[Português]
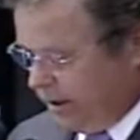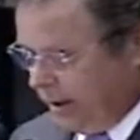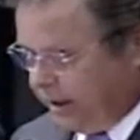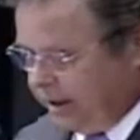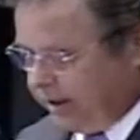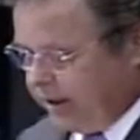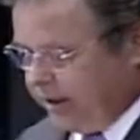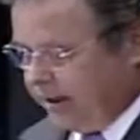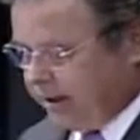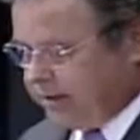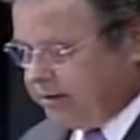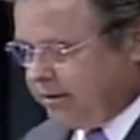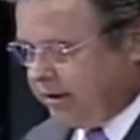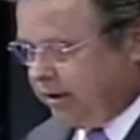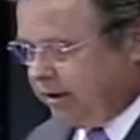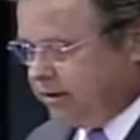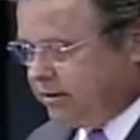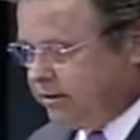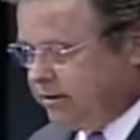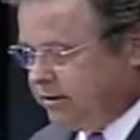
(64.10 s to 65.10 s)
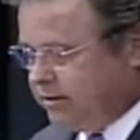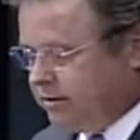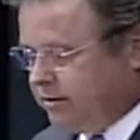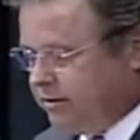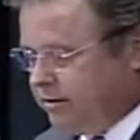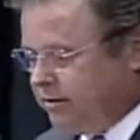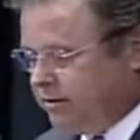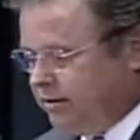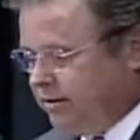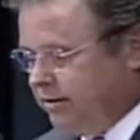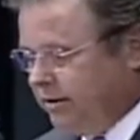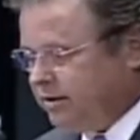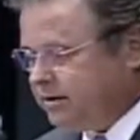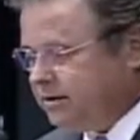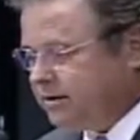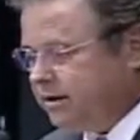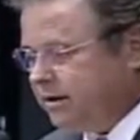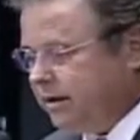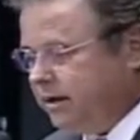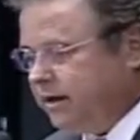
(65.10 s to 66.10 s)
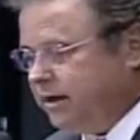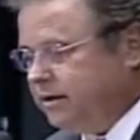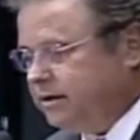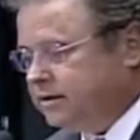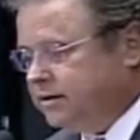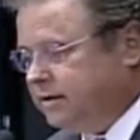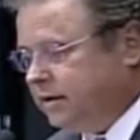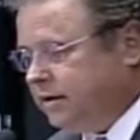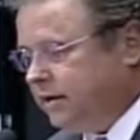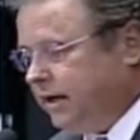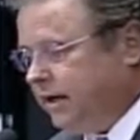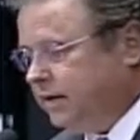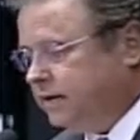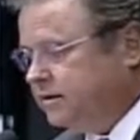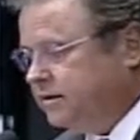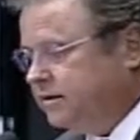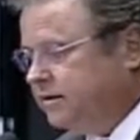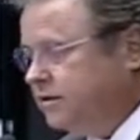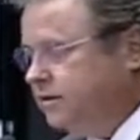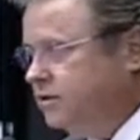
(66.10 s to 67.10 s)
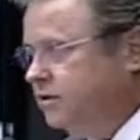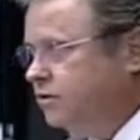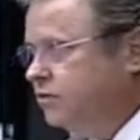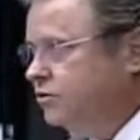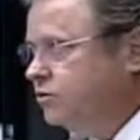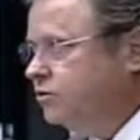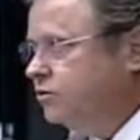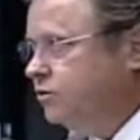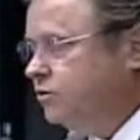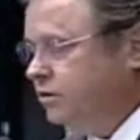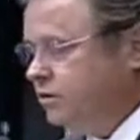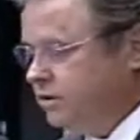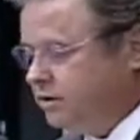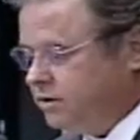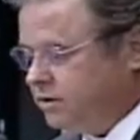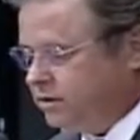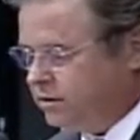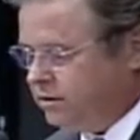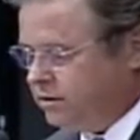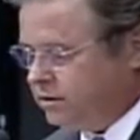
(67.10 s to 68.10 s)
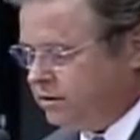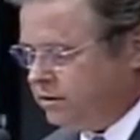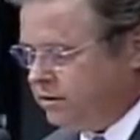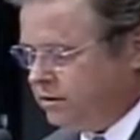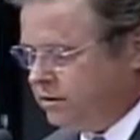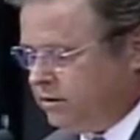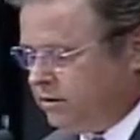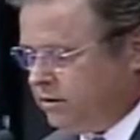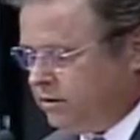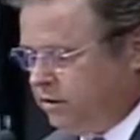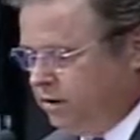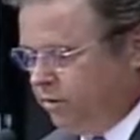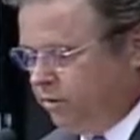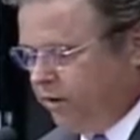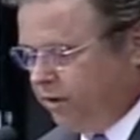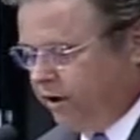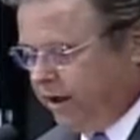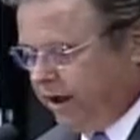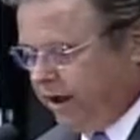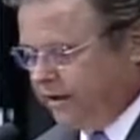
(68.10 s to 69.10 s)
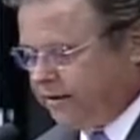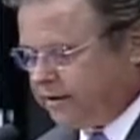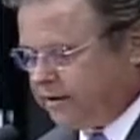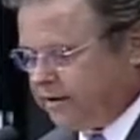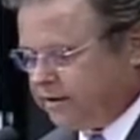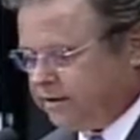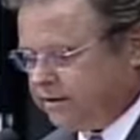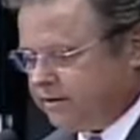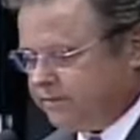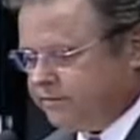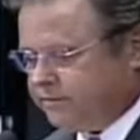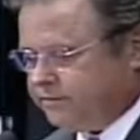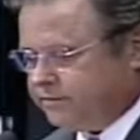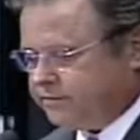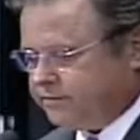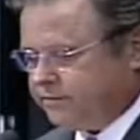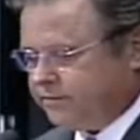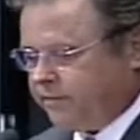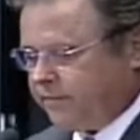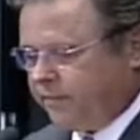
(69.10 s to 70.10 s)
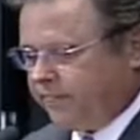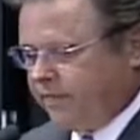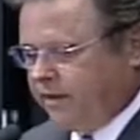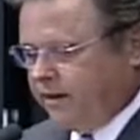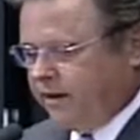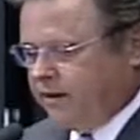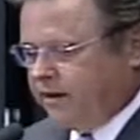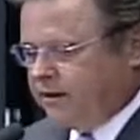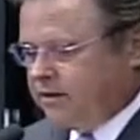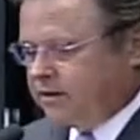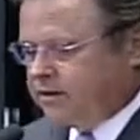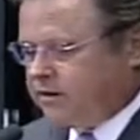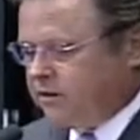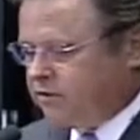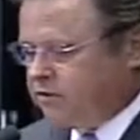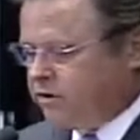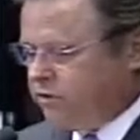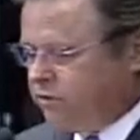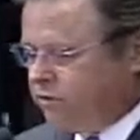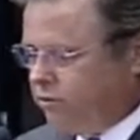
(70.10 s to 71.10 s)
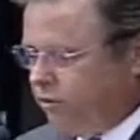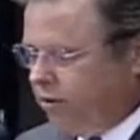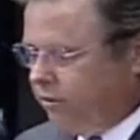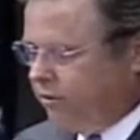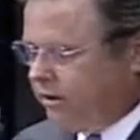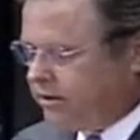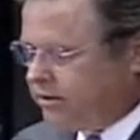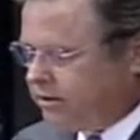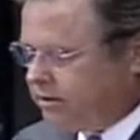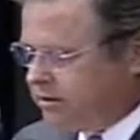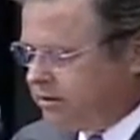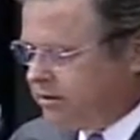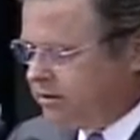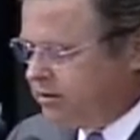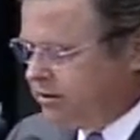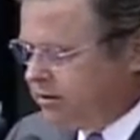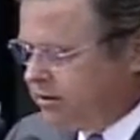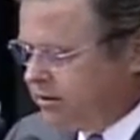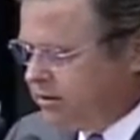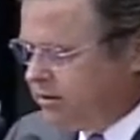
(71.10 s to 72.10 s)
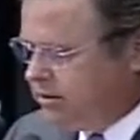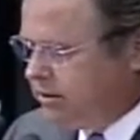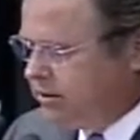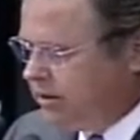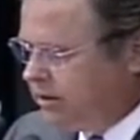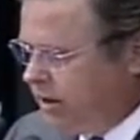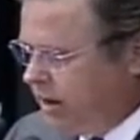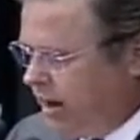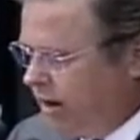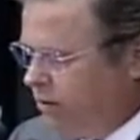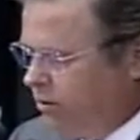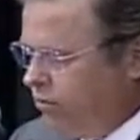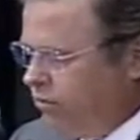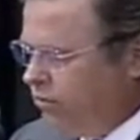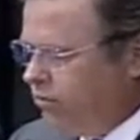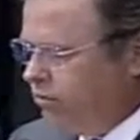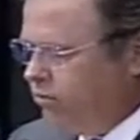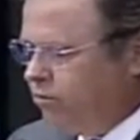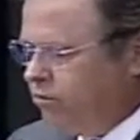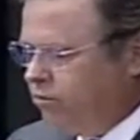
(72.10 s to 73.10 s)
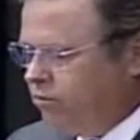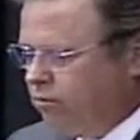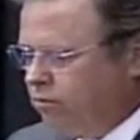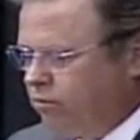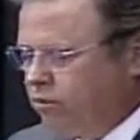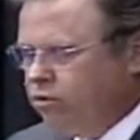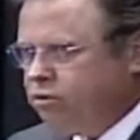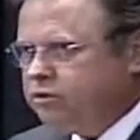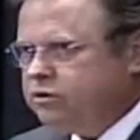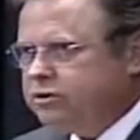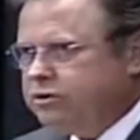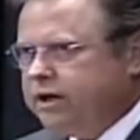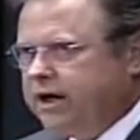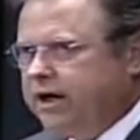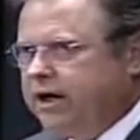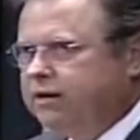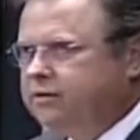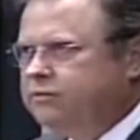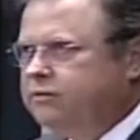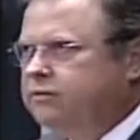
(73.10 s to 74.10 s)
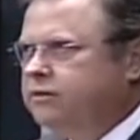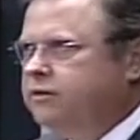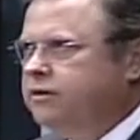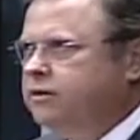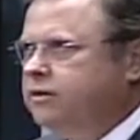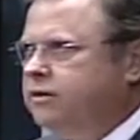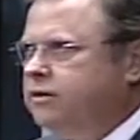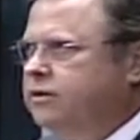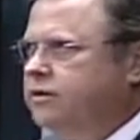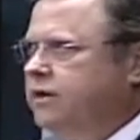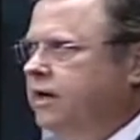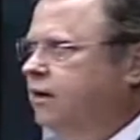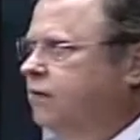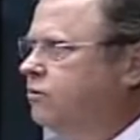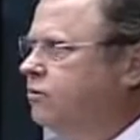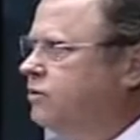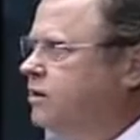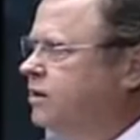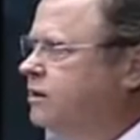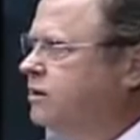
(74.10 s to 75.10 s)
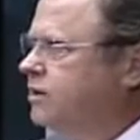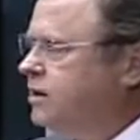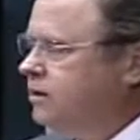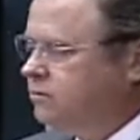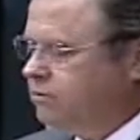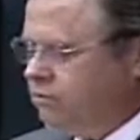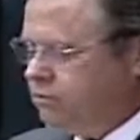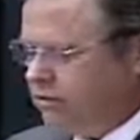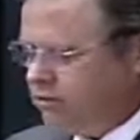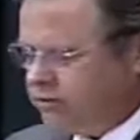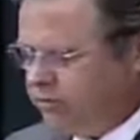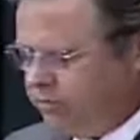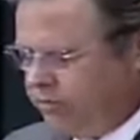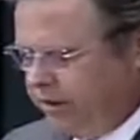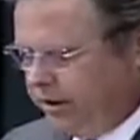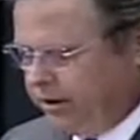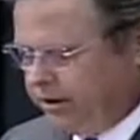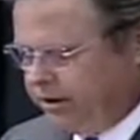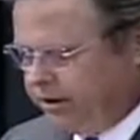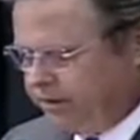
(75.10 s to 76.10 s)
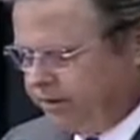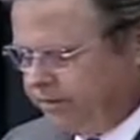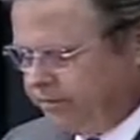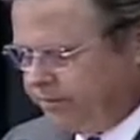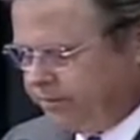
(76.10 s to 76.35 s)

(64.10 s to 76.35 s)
a crescente descrença nas instituições democráticas. São sintomas de que algo muito sério está acontecendo no nosso país.